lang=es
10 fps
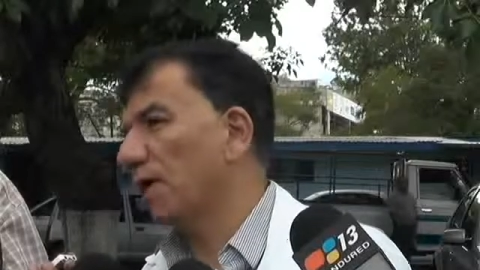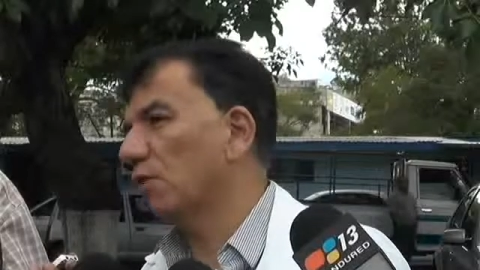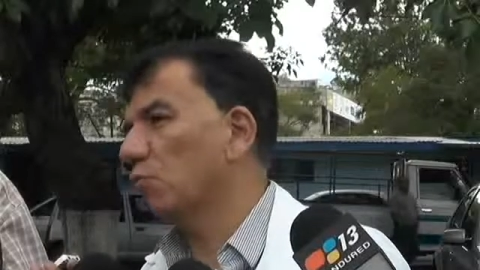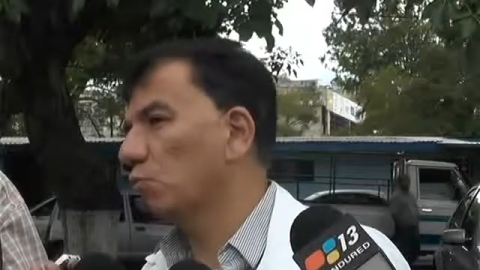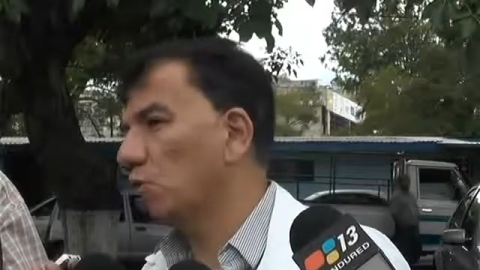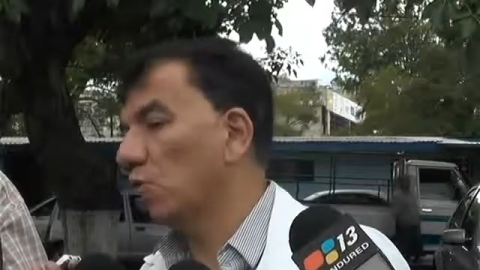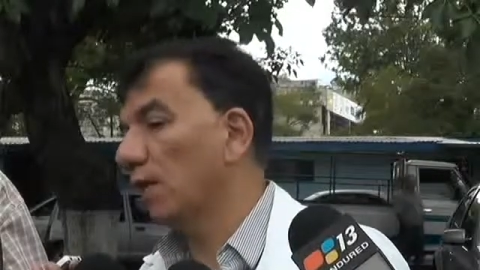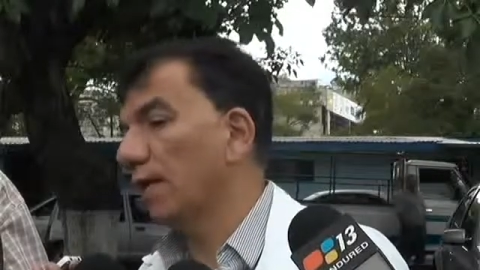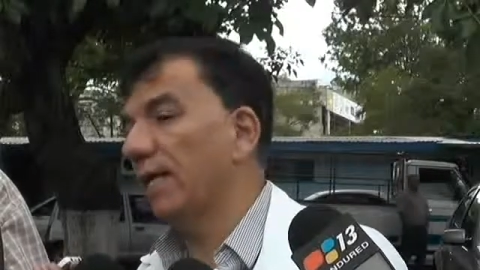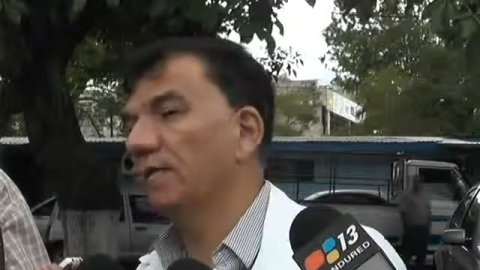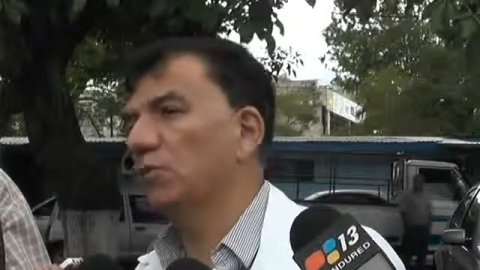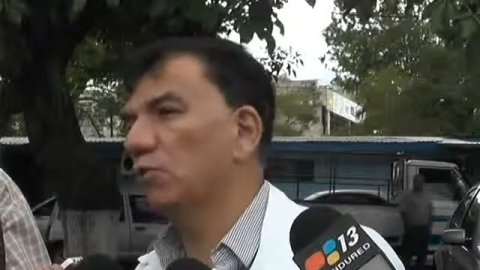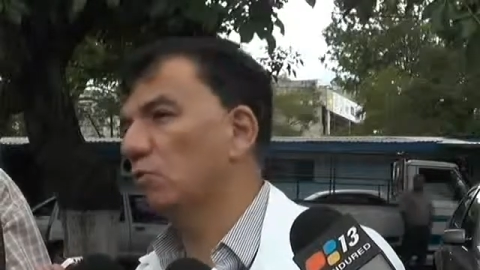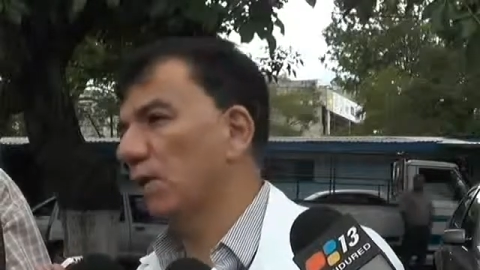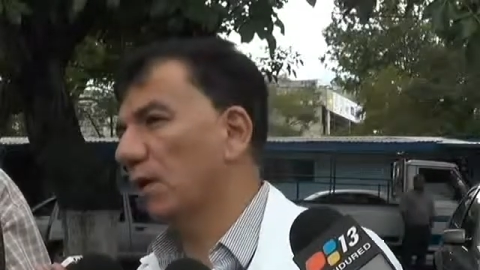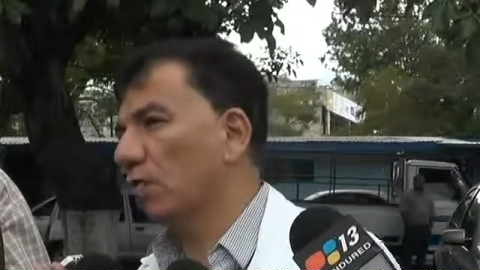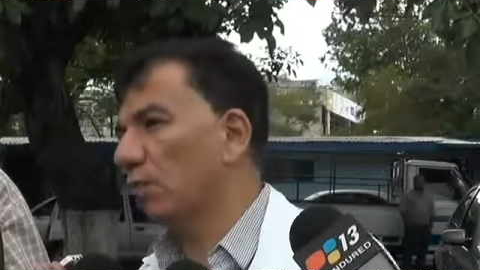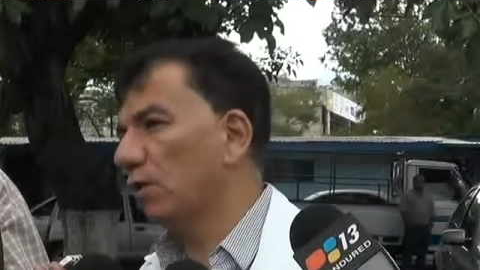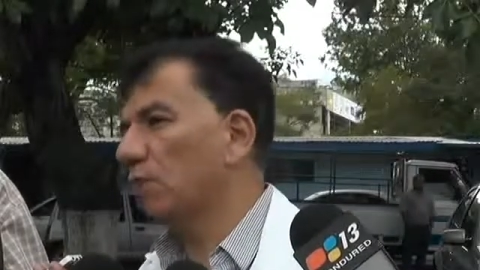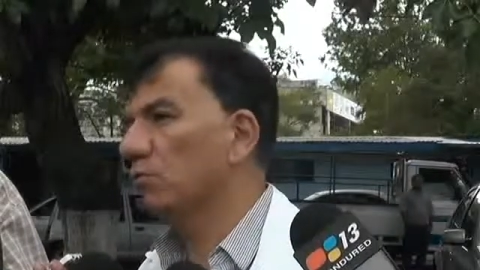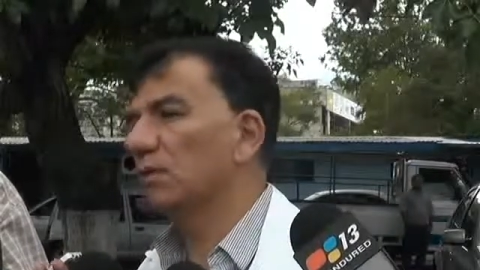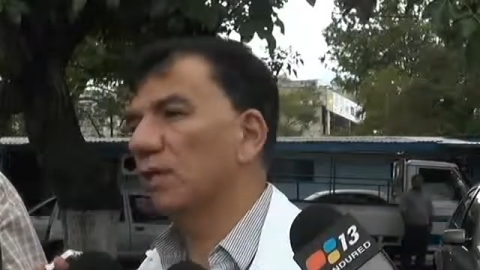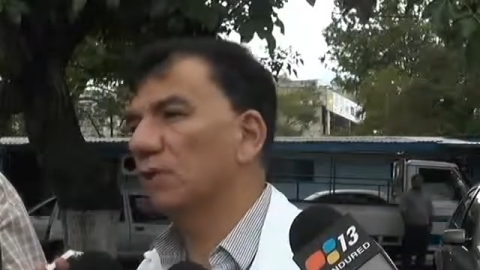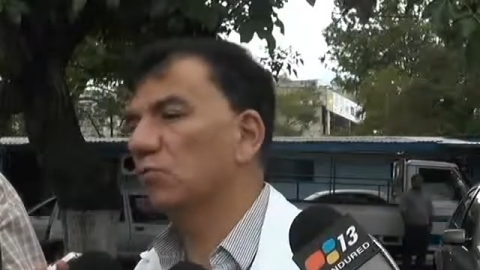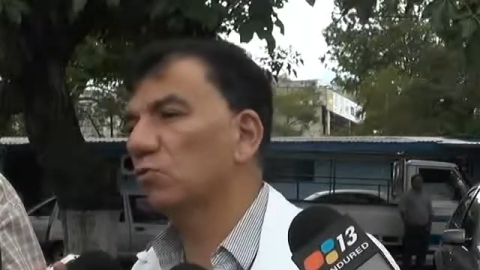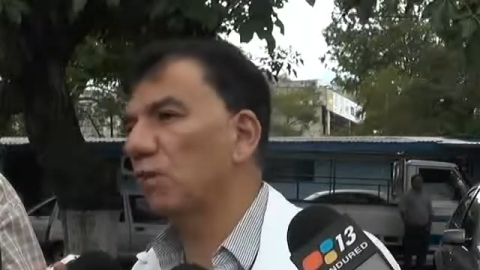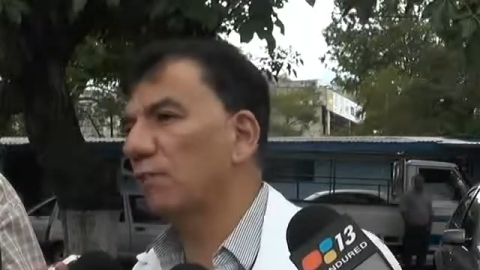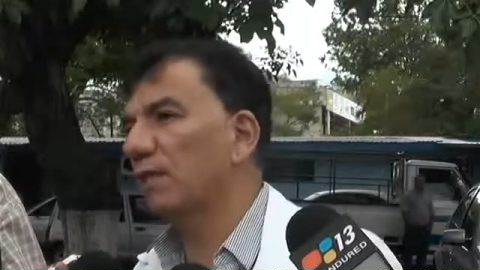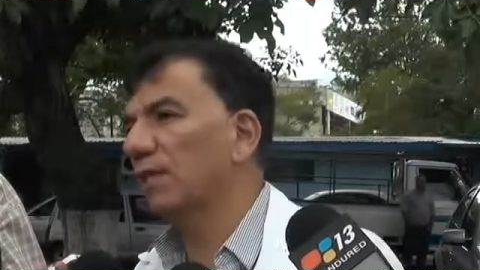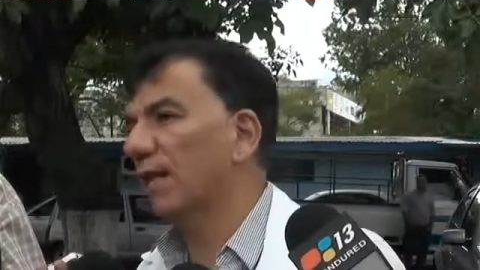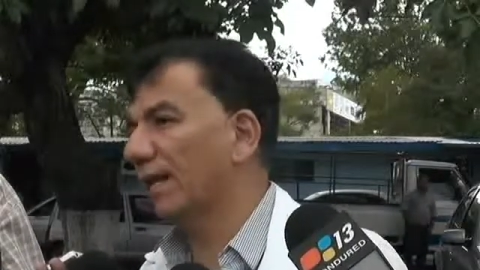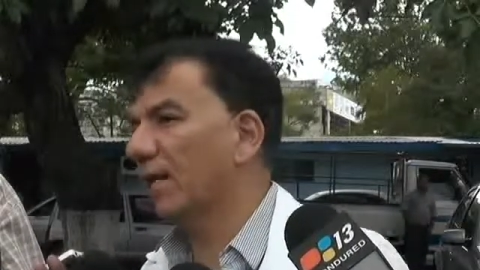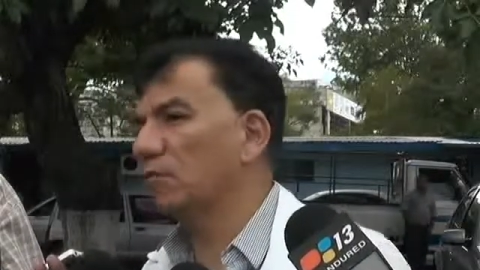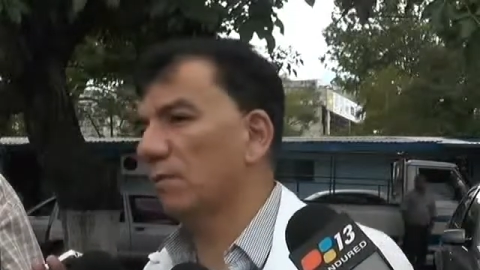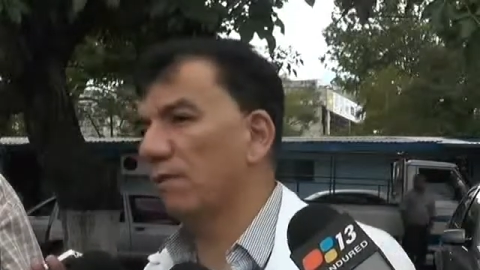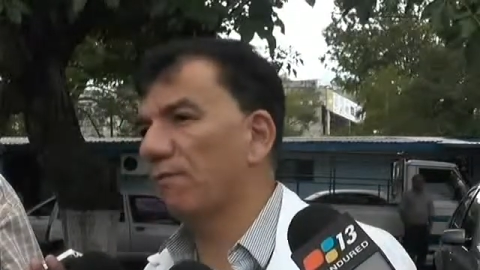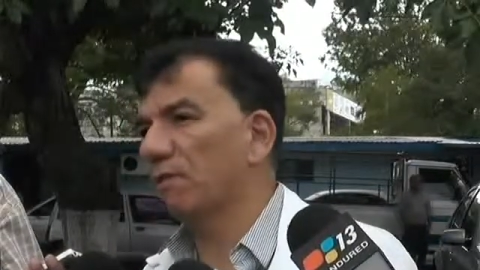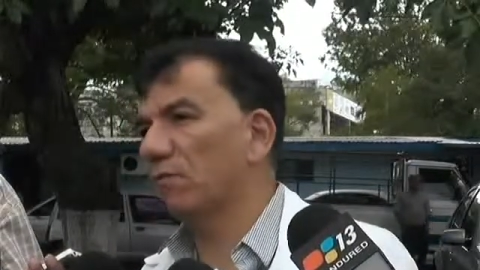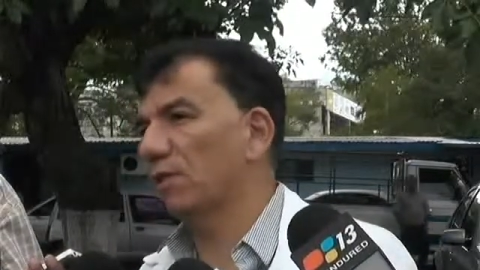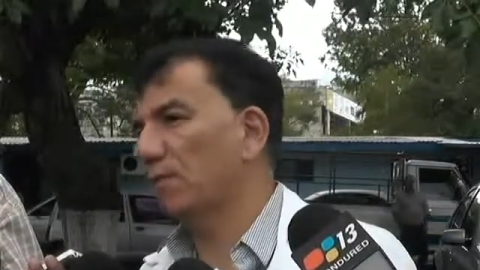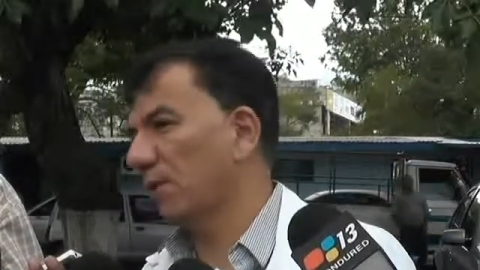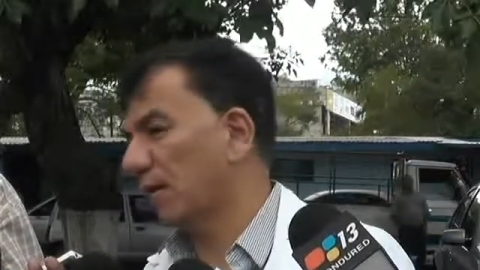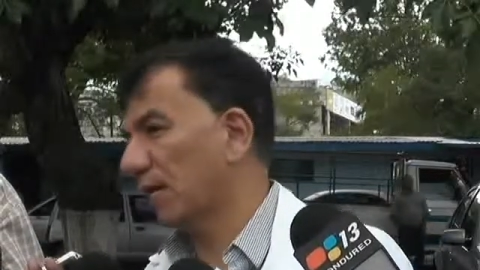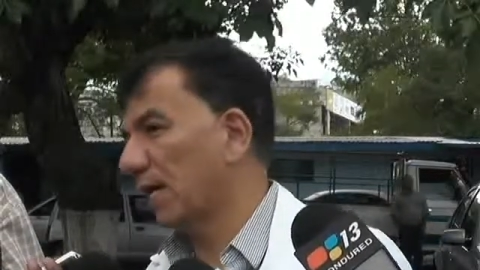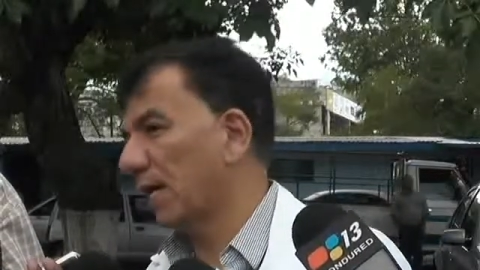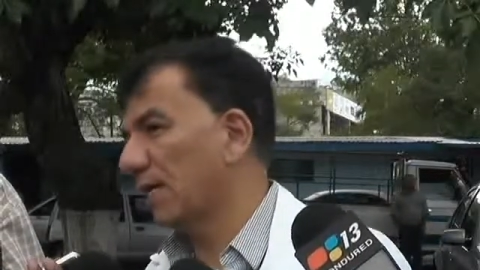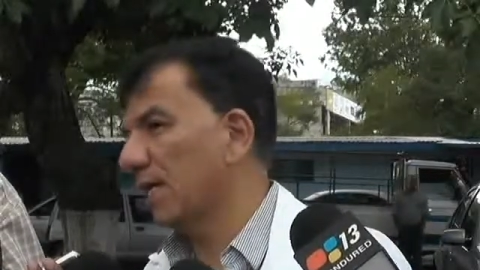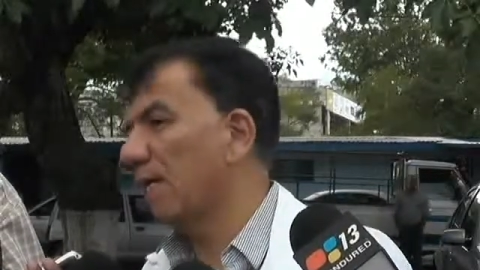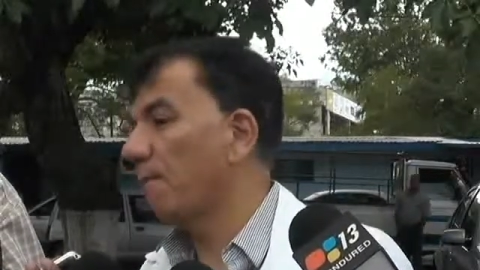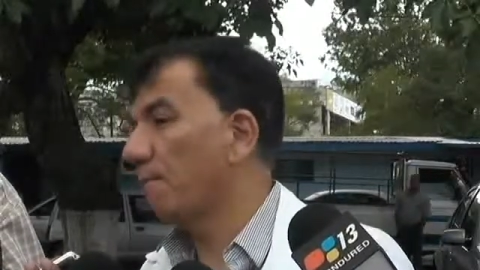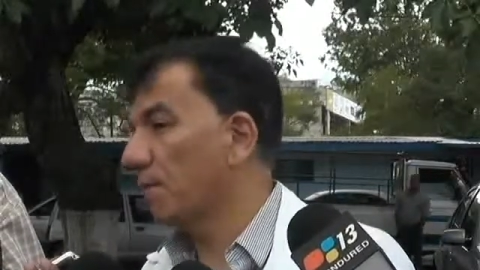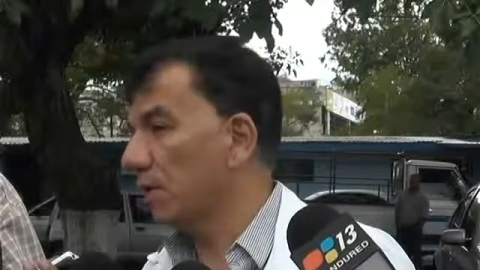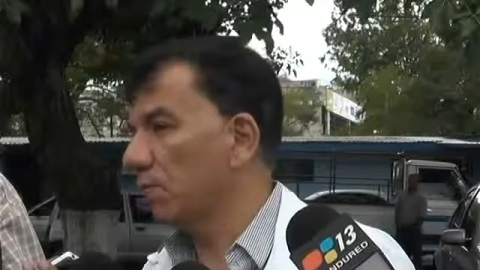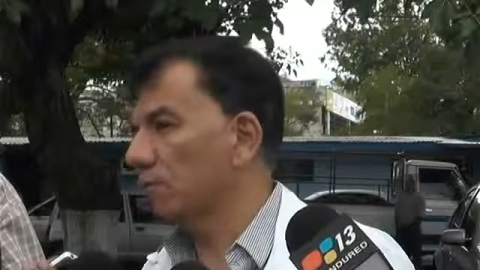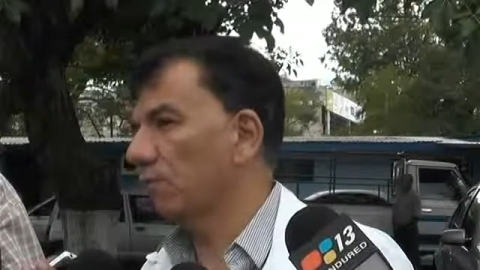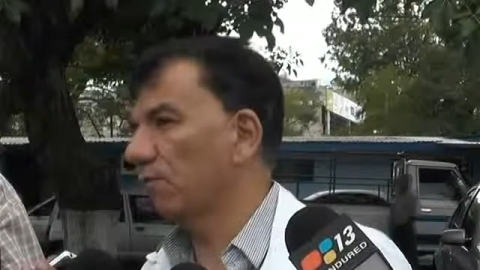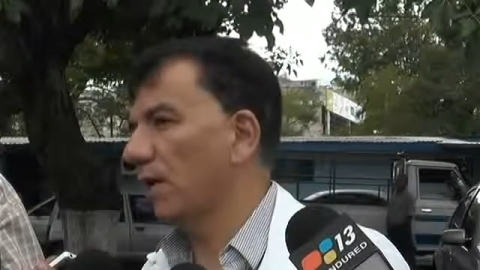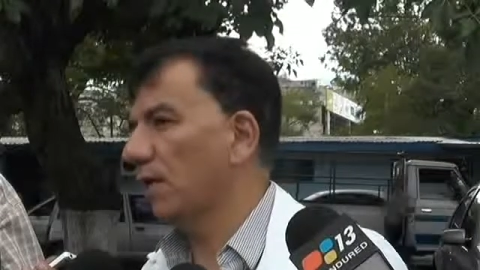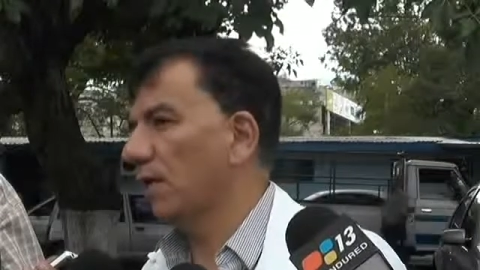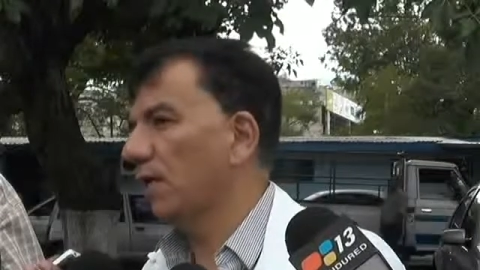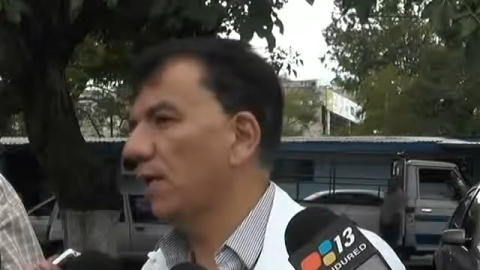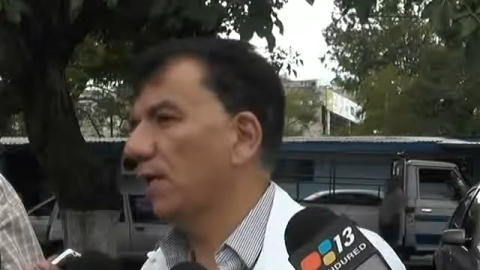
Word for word: la rubiola, el citomegalovirus, que es usualmente la causa más frecuente para que haya microcefalia